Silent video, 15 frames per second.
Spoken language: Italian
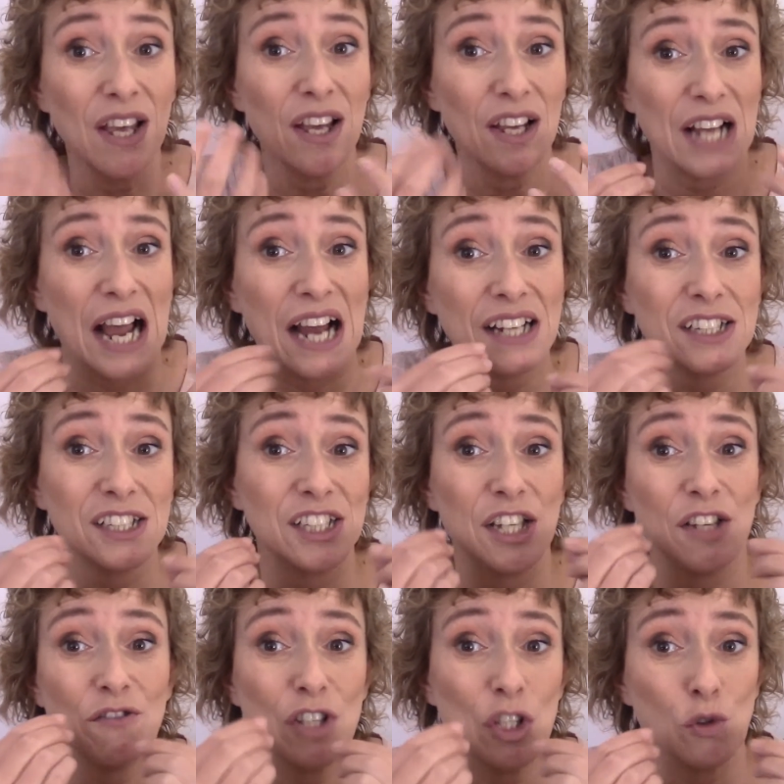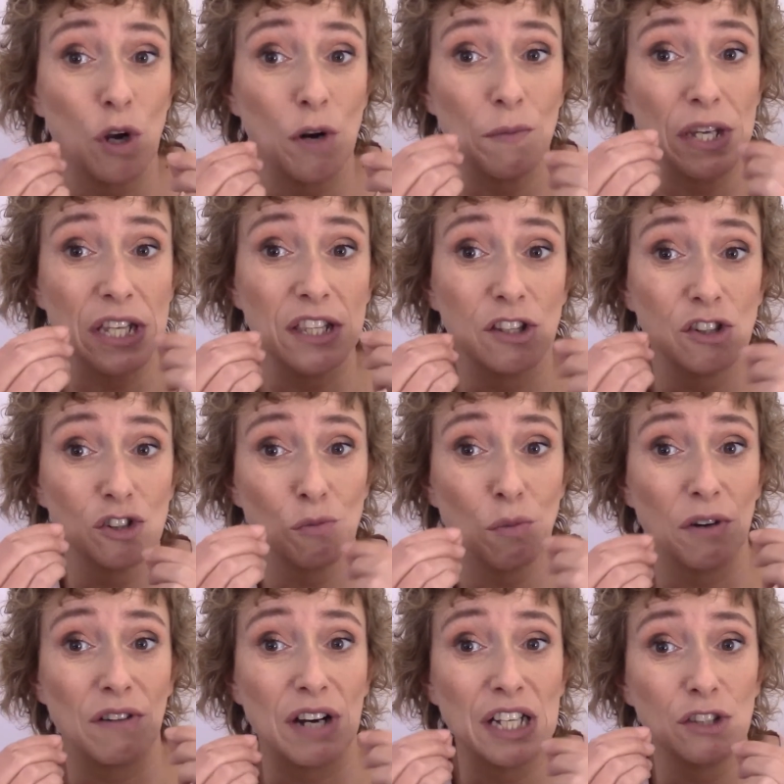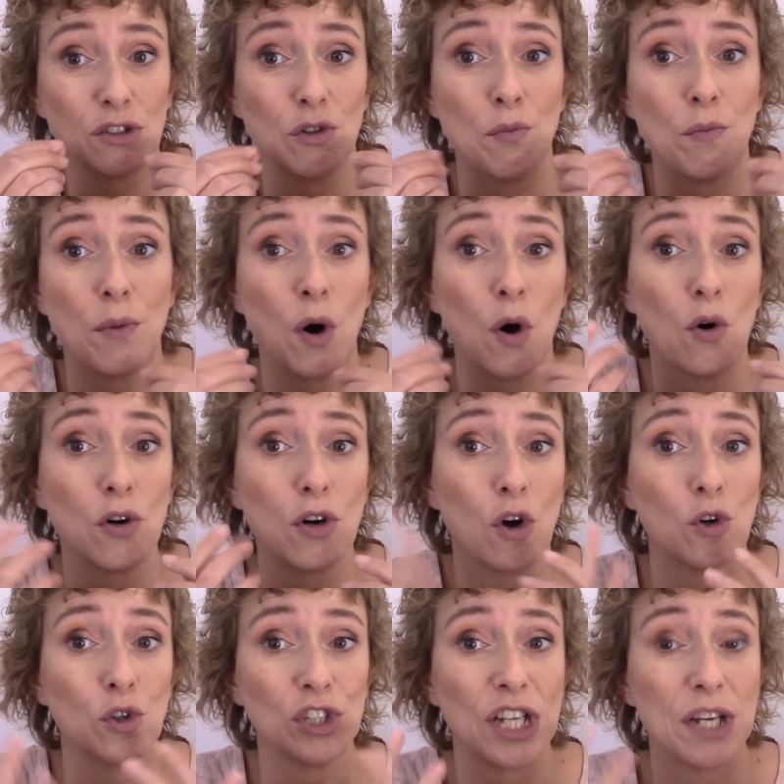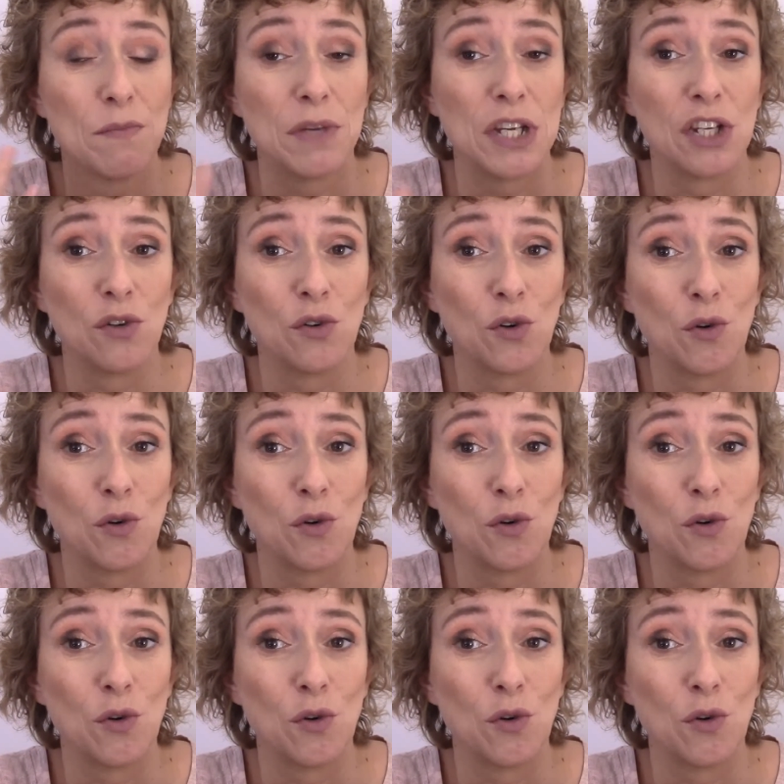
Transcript: anche se eventualmente ho sbavato un po' cosa è meno,